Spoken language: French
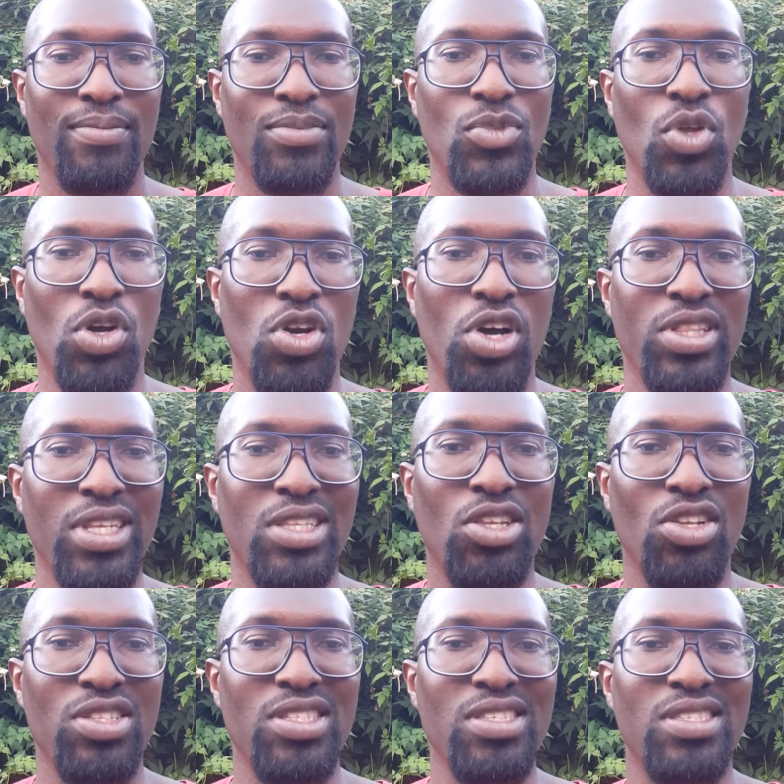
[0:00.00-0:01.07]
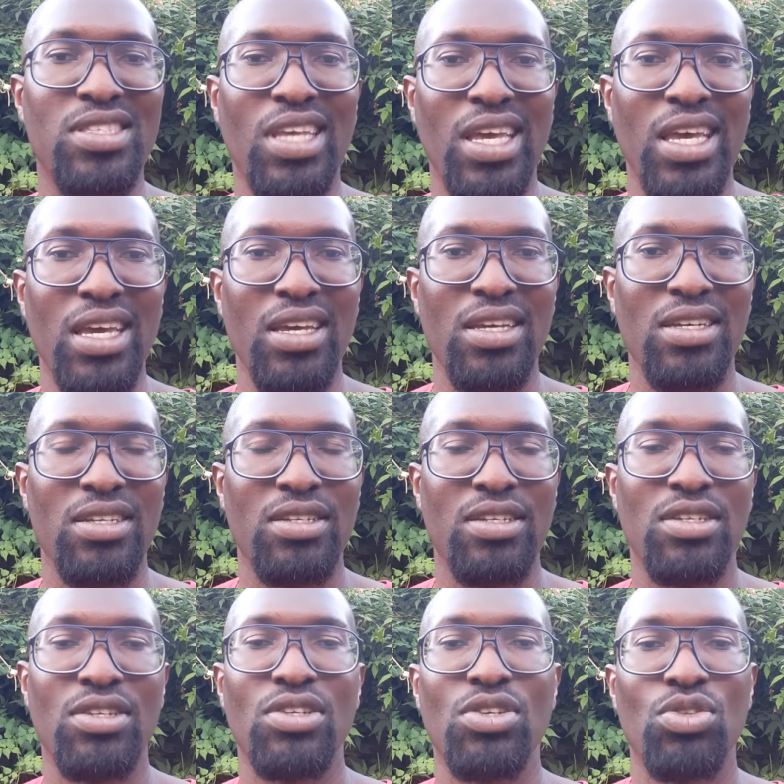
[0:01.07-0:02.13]
Donc en étant distrait,
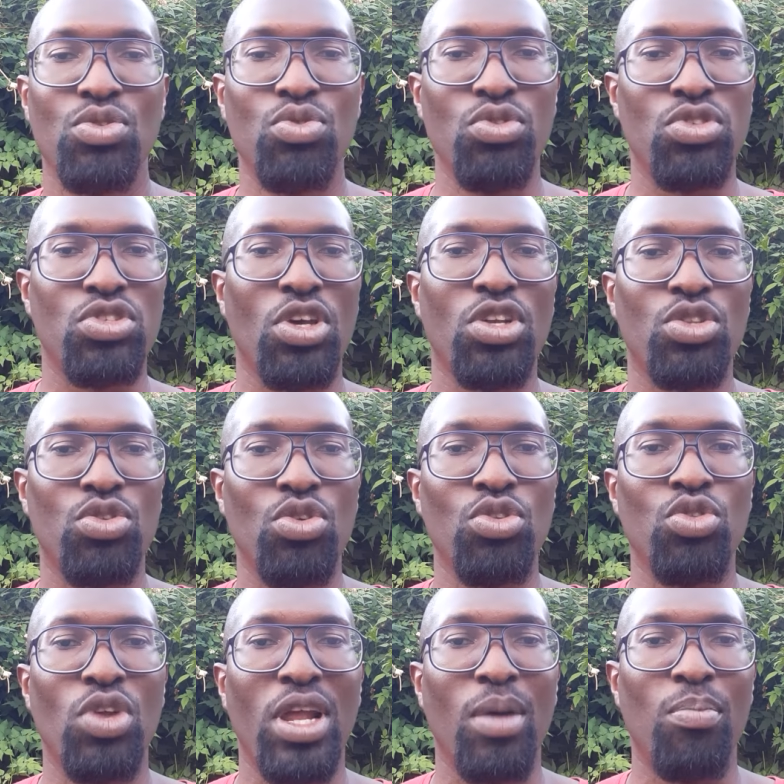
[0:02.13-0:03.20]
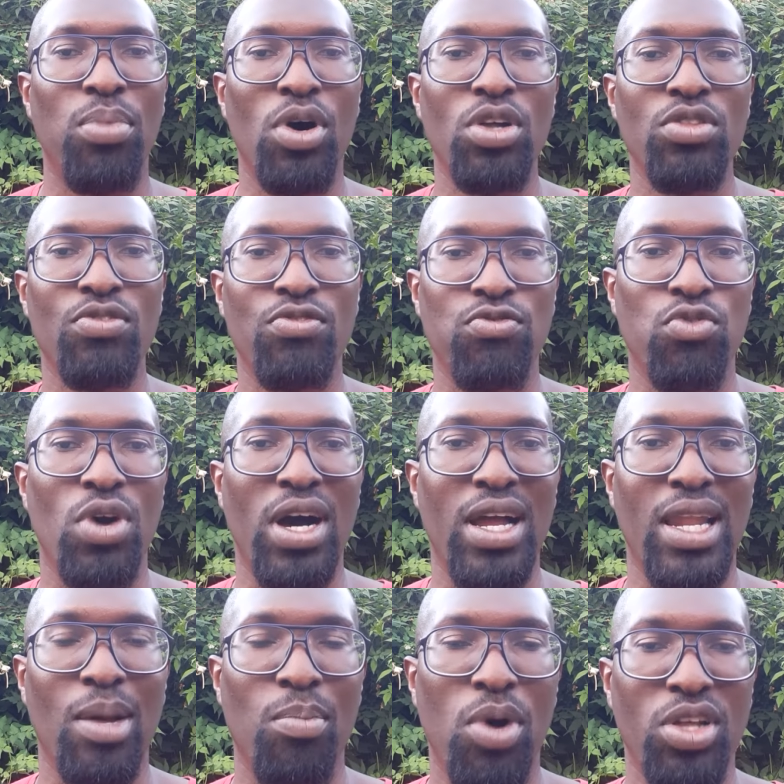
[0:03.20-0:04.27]
nous sortons de la bonne voie,
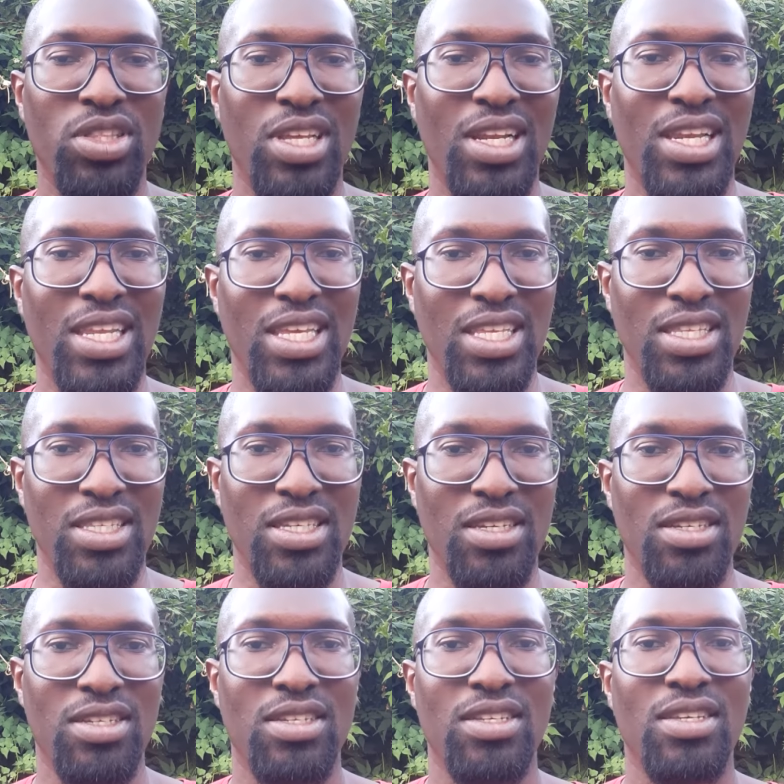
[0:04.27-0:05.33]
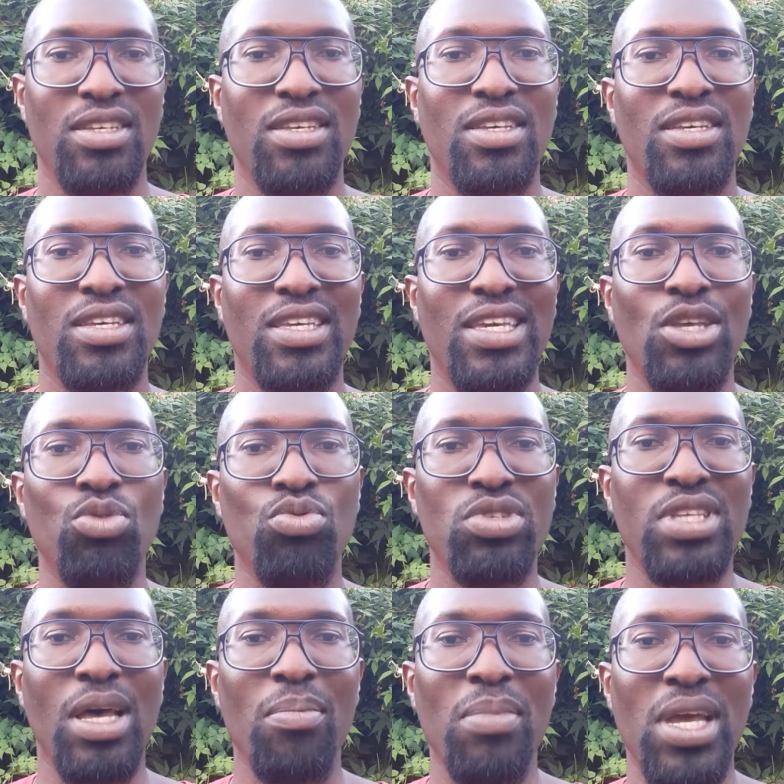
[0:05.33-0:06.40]
la bonne ligne qui
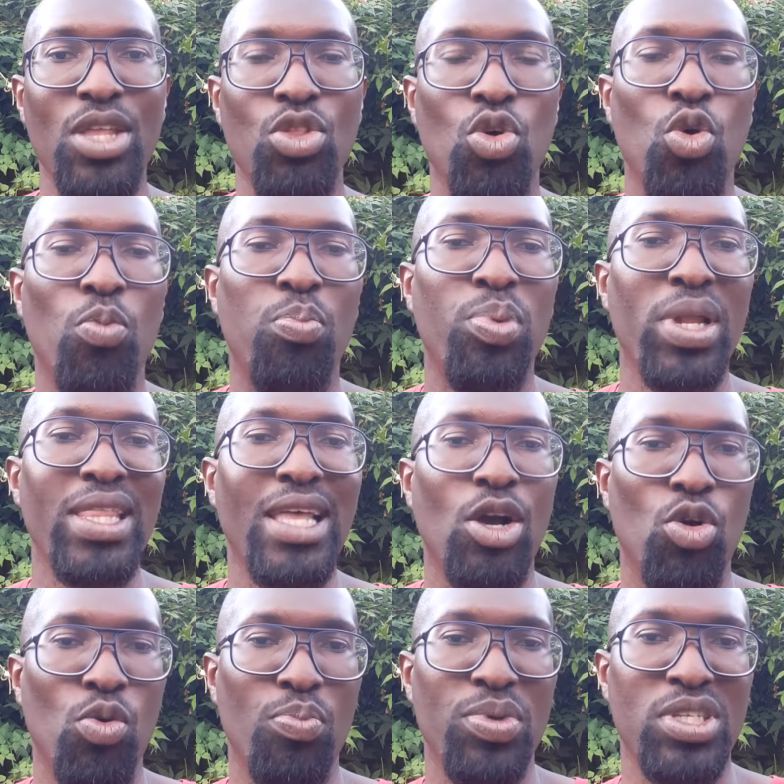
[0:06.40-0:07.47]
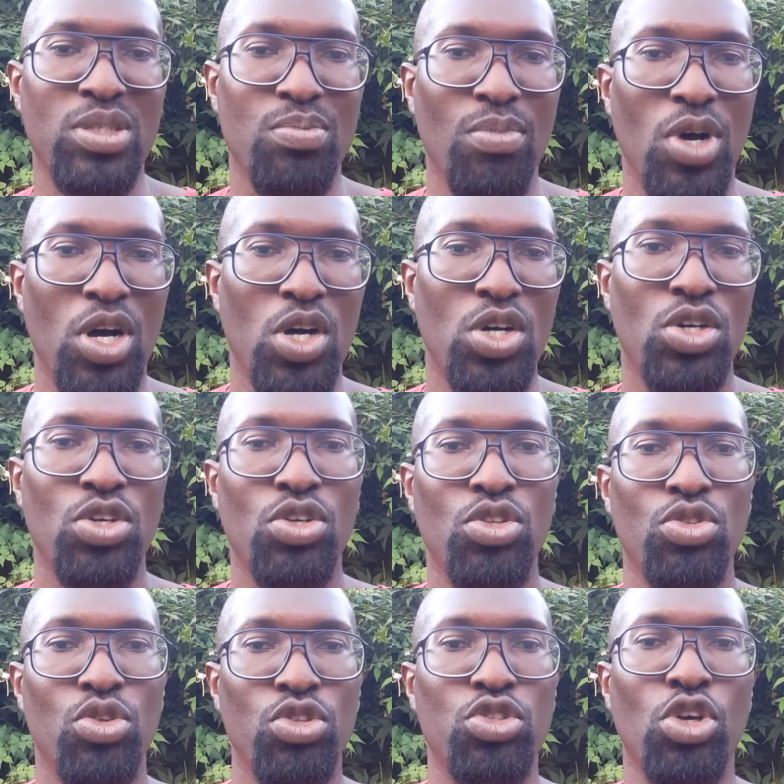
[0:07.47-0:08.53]
nous amène au plein accomplissement
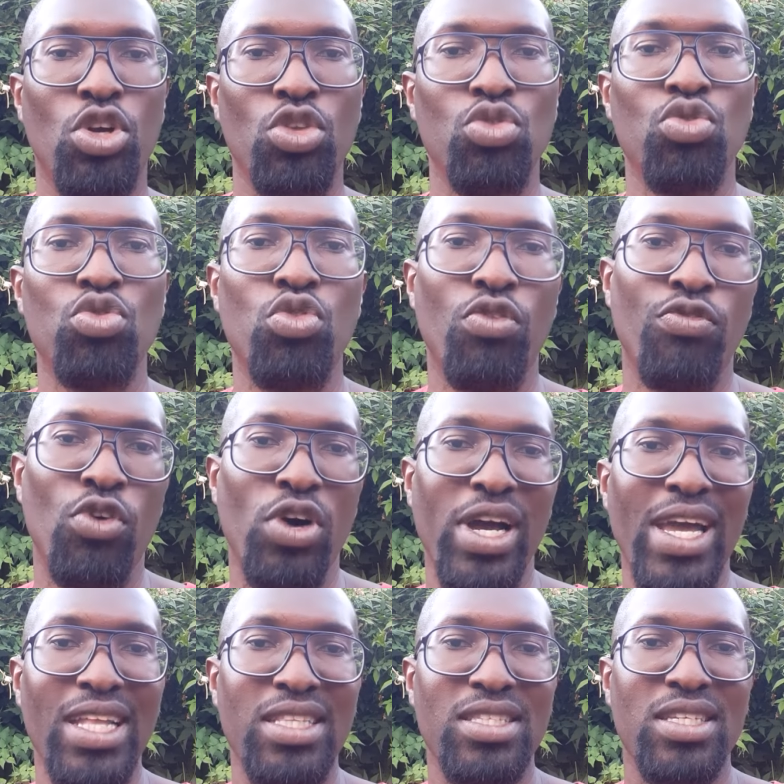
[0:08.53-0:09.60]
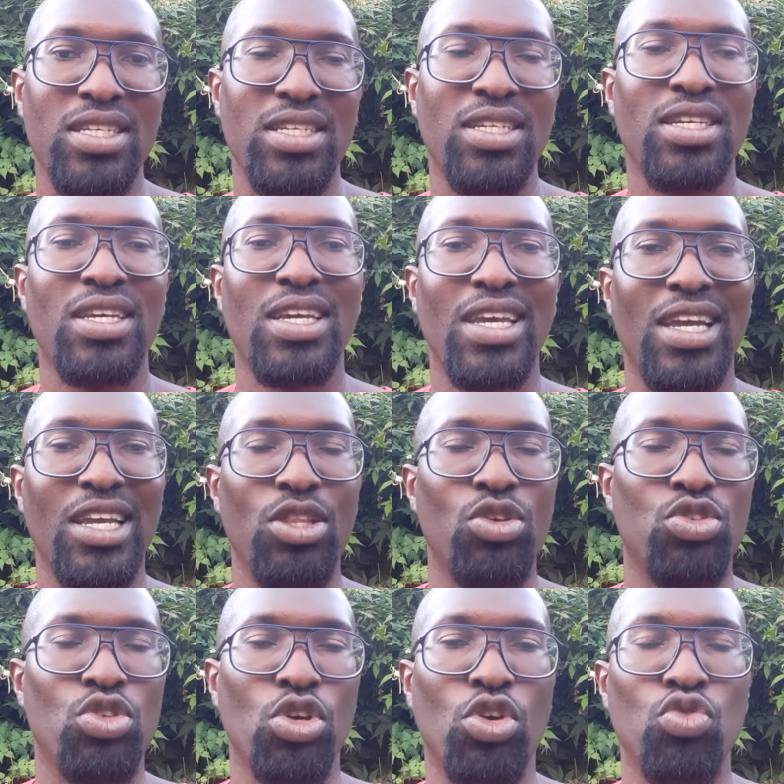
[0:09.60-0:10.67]
de ce que nous devons être et de
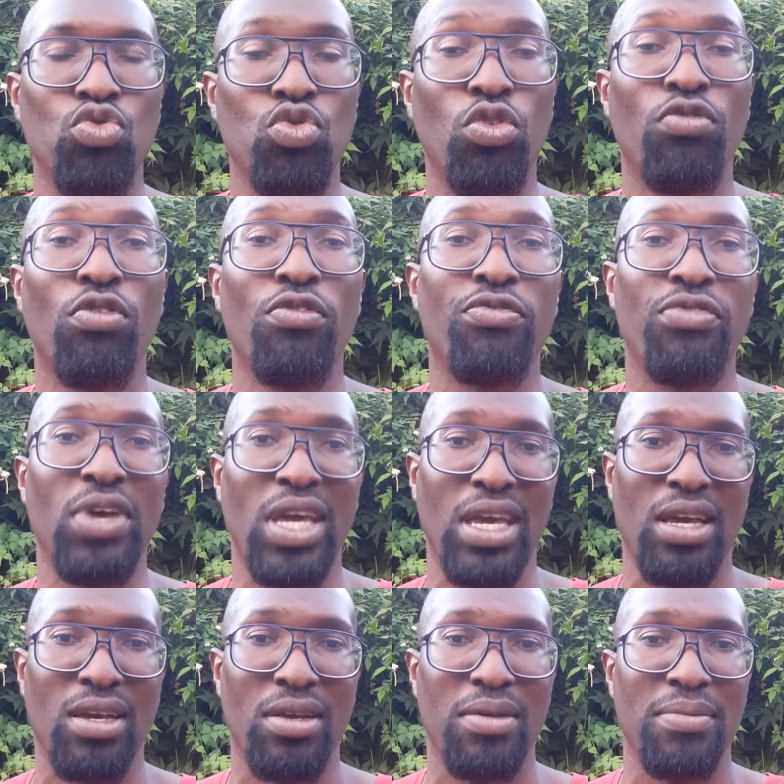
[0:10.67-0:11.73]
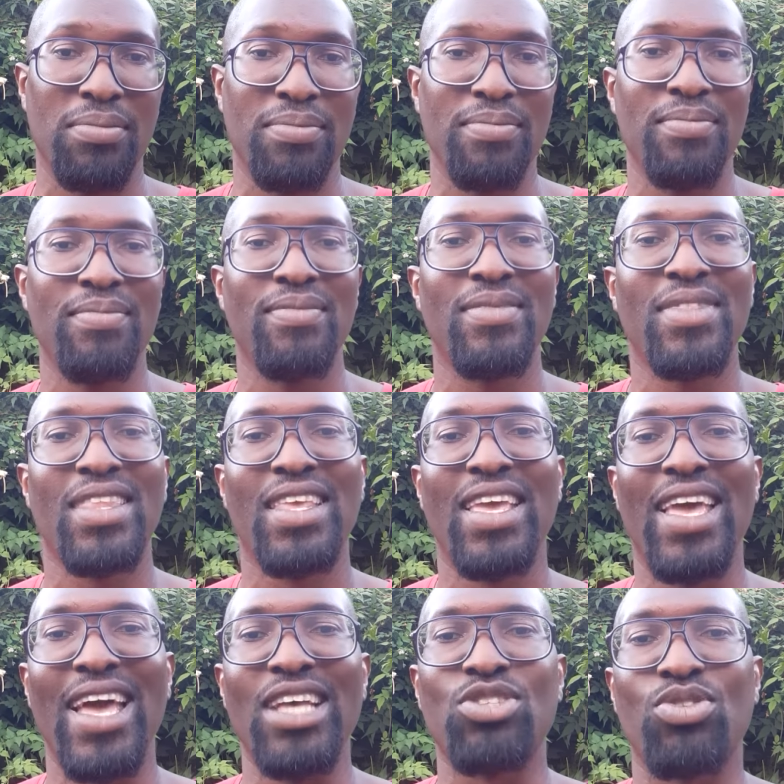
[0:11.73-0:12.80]
ce que nous devons faire.
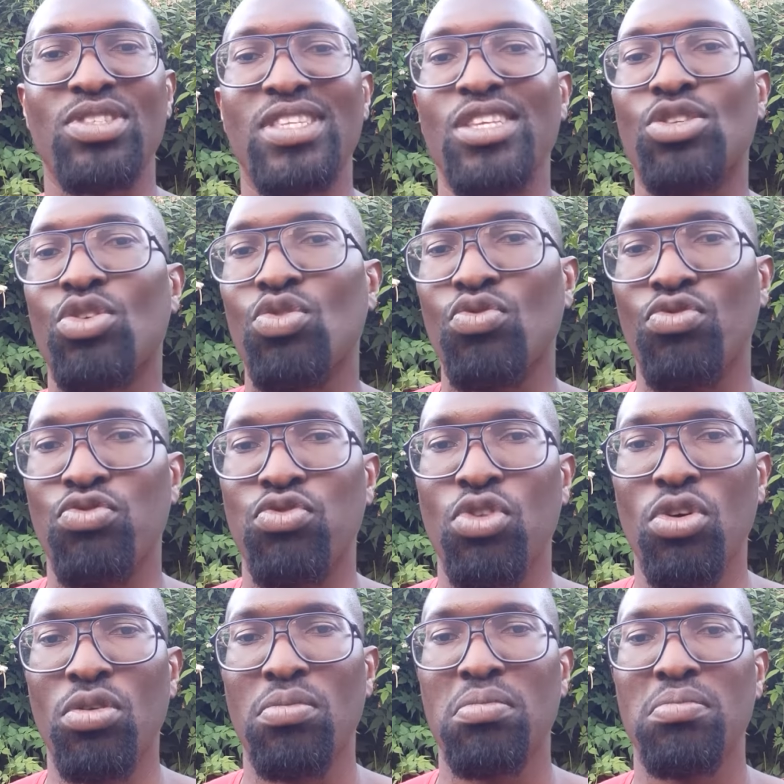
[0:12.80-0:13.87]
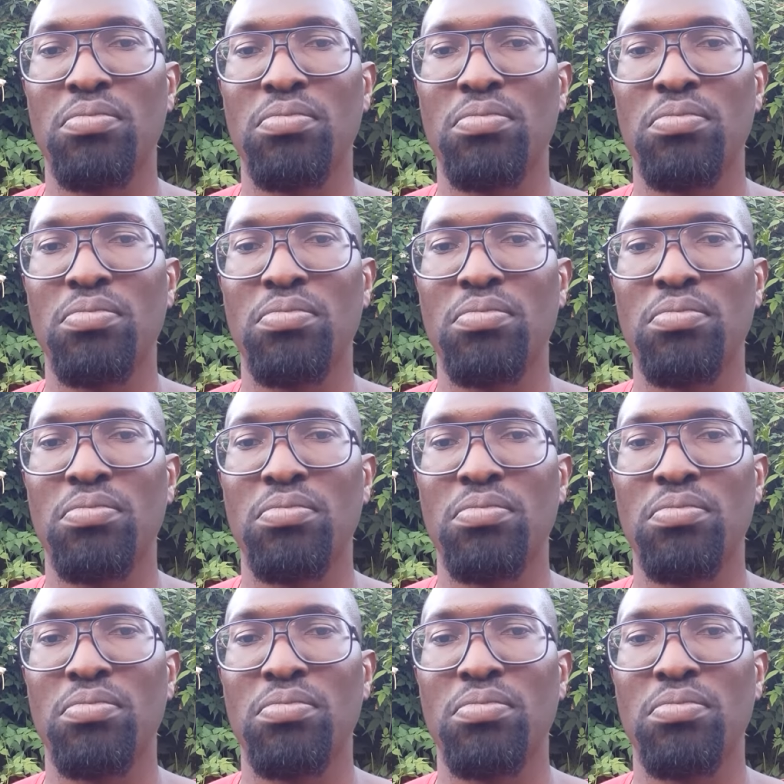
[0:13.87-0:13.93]
Est-ce que c'est ce que nous voulons